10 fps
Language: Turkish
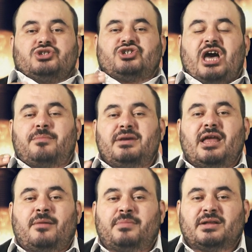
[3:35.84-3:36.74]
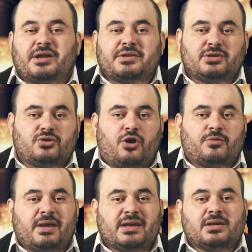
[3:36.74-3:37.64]
cami lambalarını
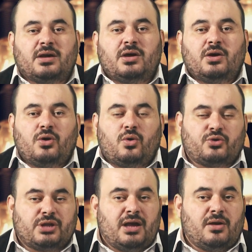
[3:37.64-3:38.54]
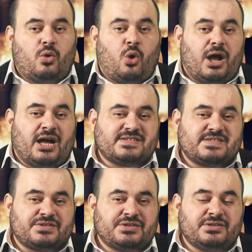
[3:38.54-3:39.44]
görmek o da o
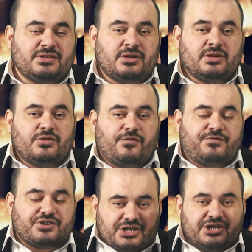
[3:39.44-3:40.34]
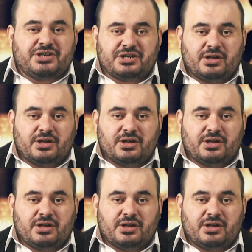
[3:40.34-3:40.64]
asrın fıkıh